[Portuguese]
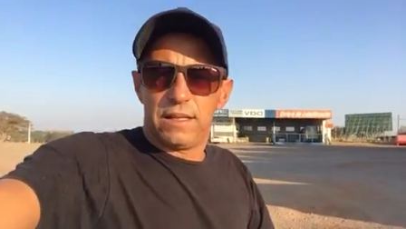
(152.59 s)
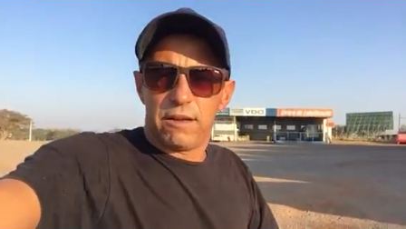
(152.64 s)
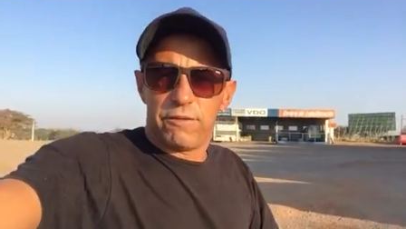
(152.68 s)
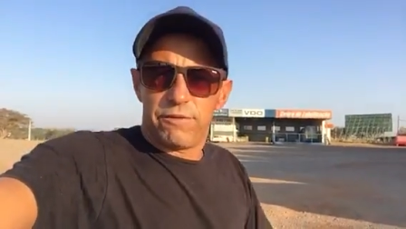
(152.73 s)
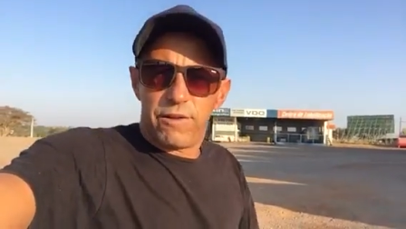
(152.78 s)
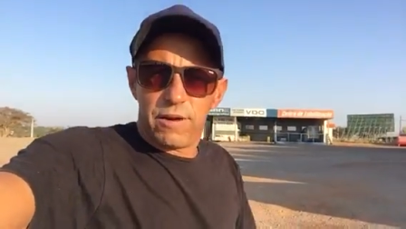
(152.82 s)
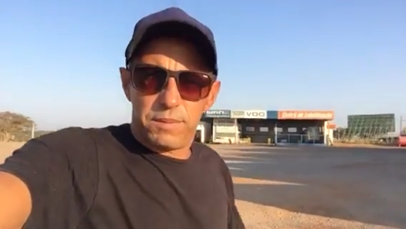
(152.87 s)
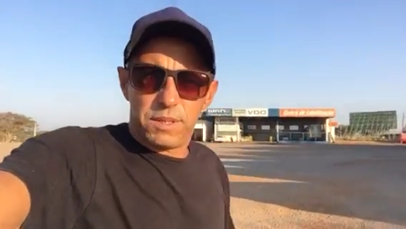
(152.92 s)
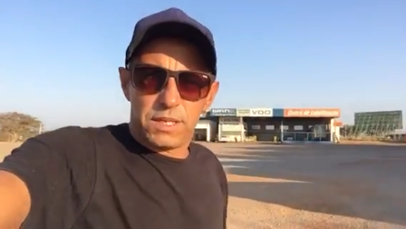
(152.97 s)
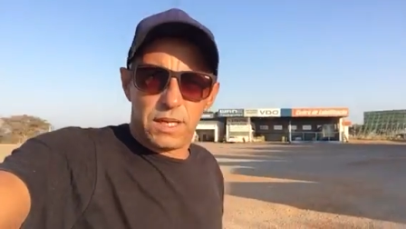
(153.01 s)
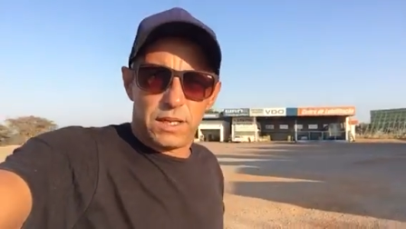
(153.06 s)
na
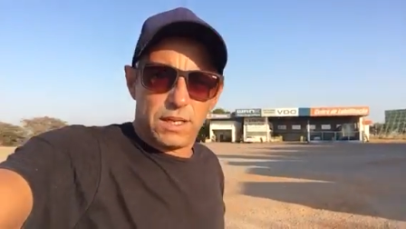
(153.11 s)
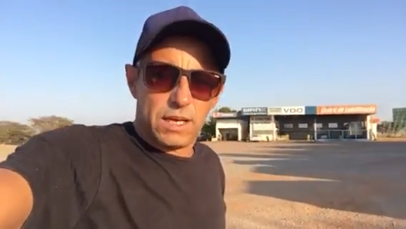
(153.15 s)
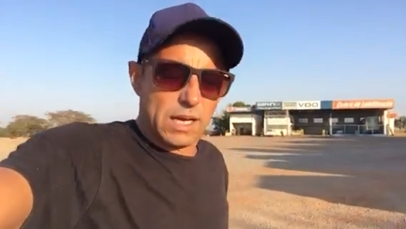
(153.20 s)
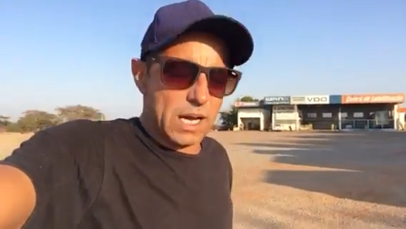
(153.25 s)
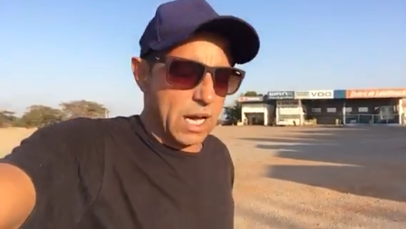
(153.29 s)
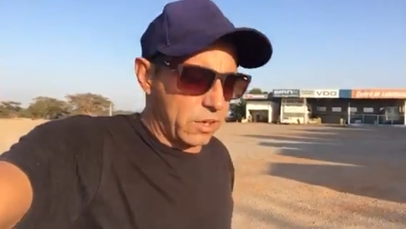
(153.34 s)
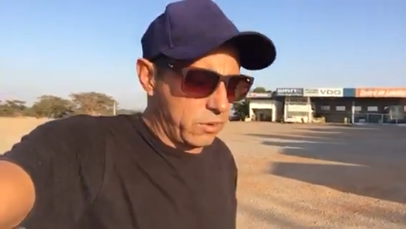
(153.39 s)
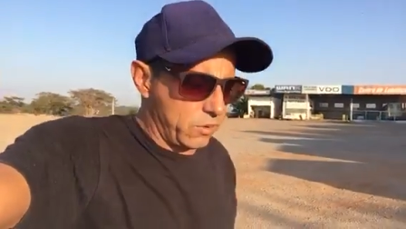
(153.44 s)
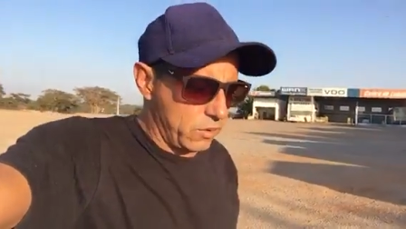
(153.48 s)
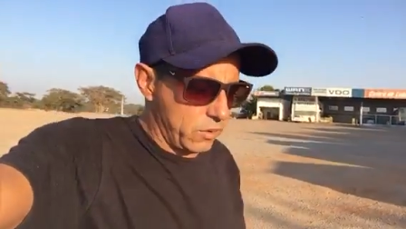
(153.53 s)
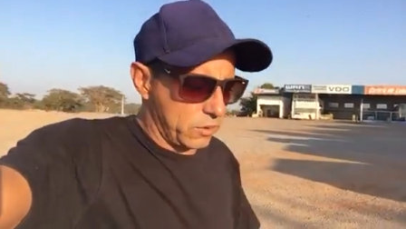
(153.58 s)
fábrica da
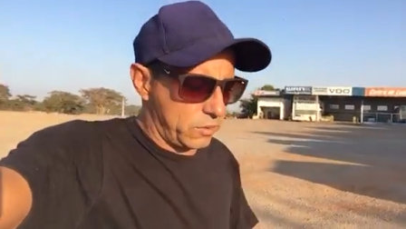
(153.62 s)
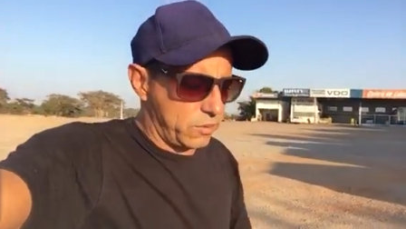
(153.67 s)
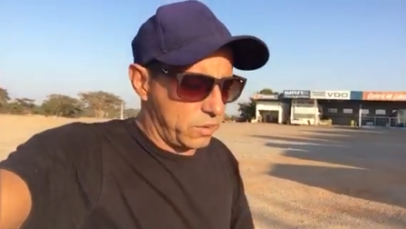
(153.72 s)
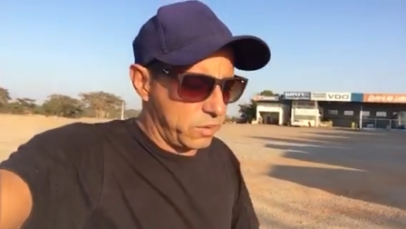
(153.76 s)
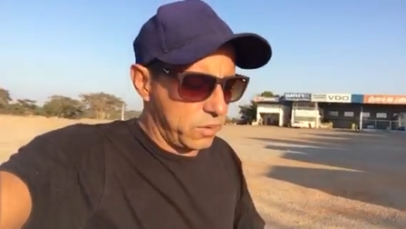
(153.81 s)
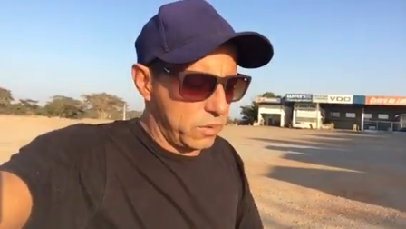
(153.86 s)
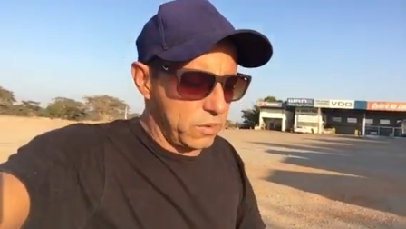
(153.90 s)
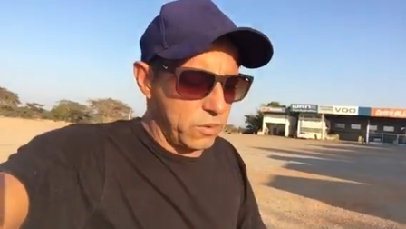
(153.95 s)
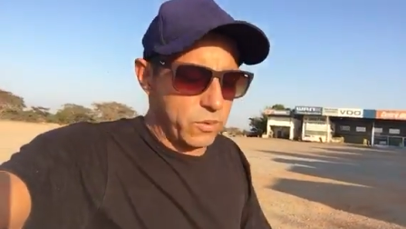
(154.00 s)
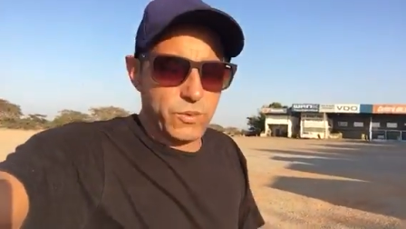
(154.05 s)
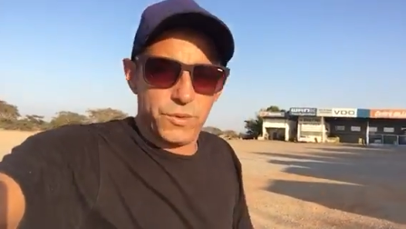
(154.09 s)

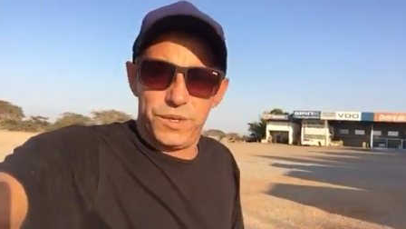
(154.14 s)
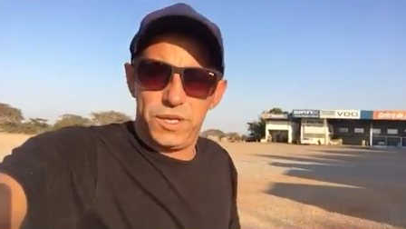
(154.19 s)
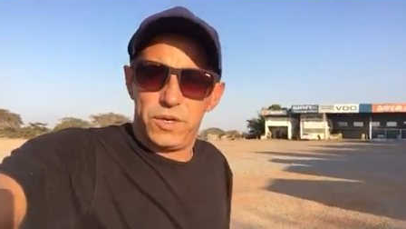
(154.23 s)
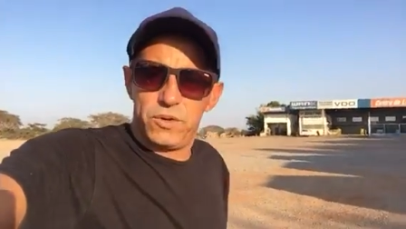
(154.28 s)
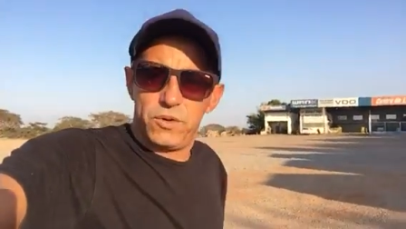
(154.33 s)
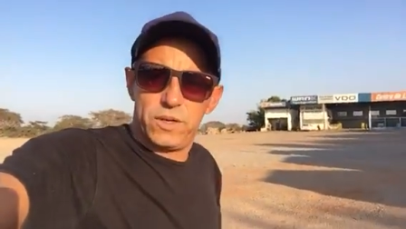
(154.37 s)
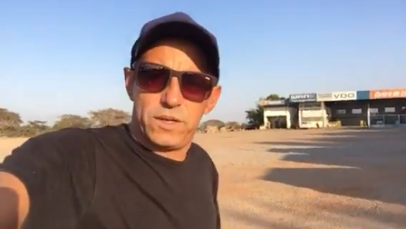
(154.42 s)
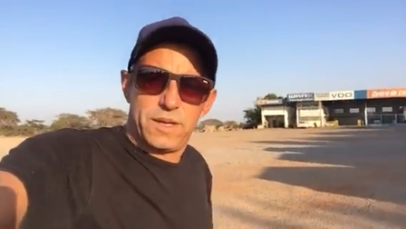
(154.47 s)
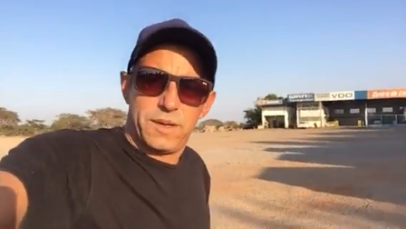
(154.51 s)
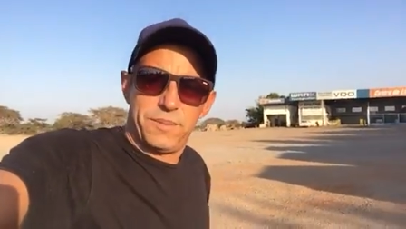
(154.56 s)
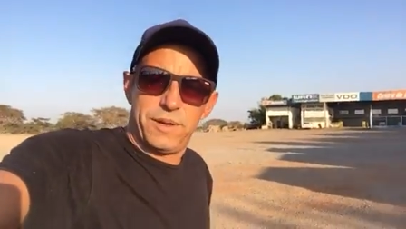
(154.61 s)
Garoto. O
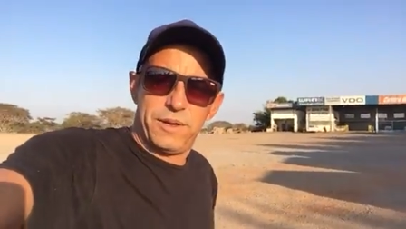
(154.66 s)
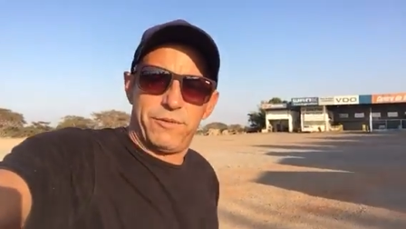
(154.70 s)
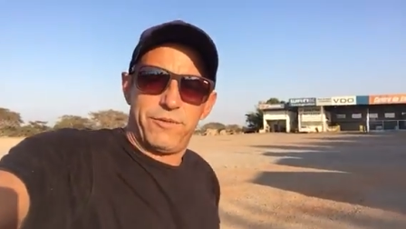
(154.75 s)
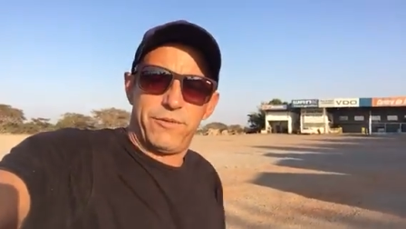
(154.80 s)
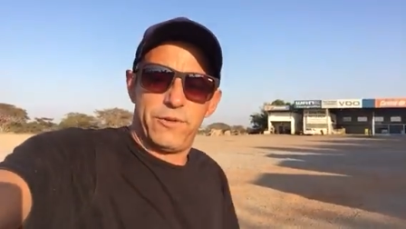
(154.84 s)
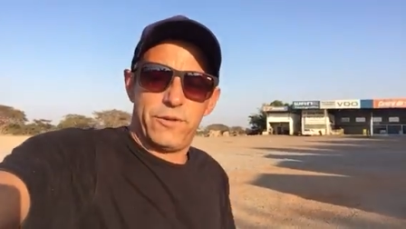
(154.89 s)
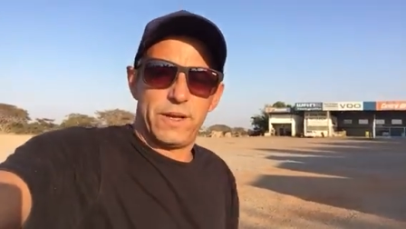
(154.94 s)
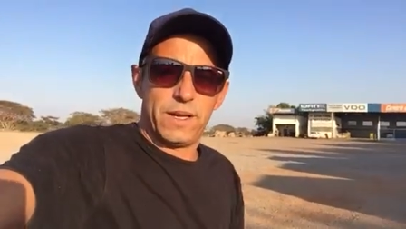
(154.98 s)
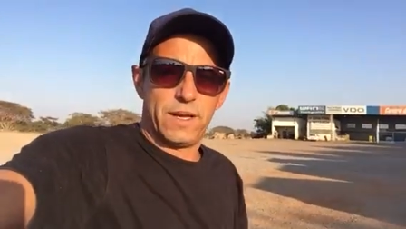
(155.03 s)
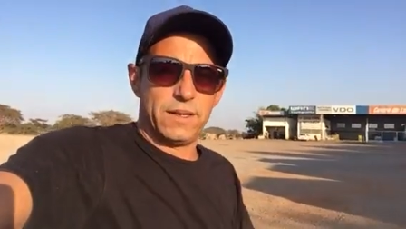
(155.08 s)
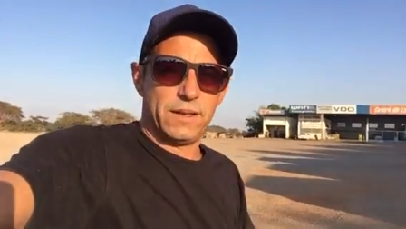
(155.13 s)
Igor também
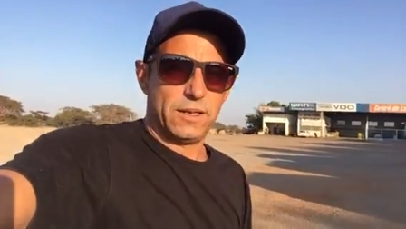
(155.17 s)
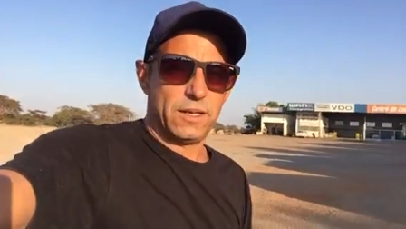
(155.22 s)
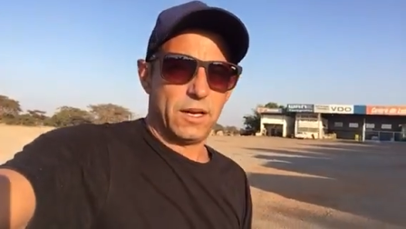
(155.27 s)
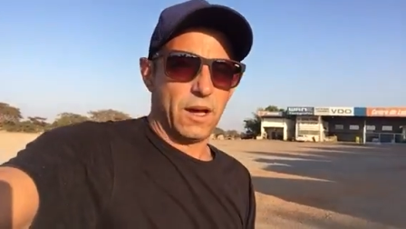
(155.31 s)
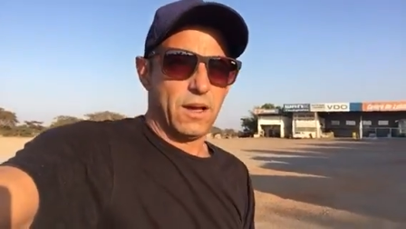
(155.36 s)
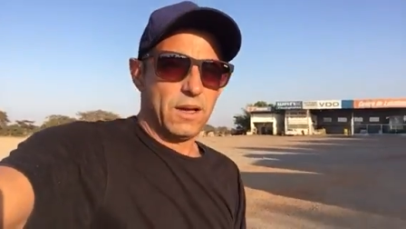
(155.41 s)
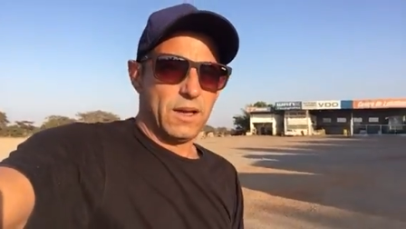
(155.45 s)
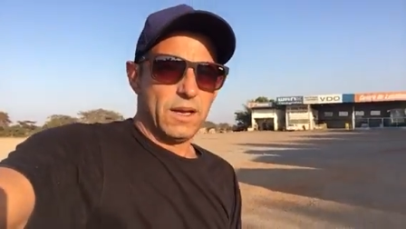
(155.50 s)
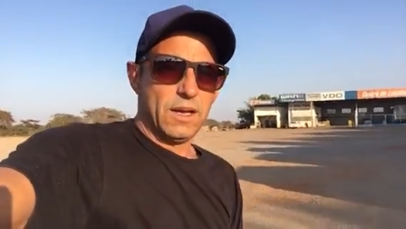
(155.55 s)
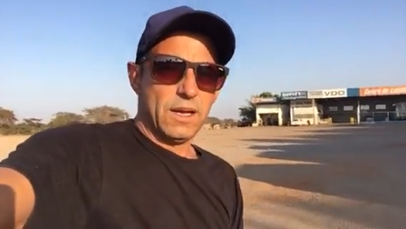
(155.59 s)
foi ali, ó.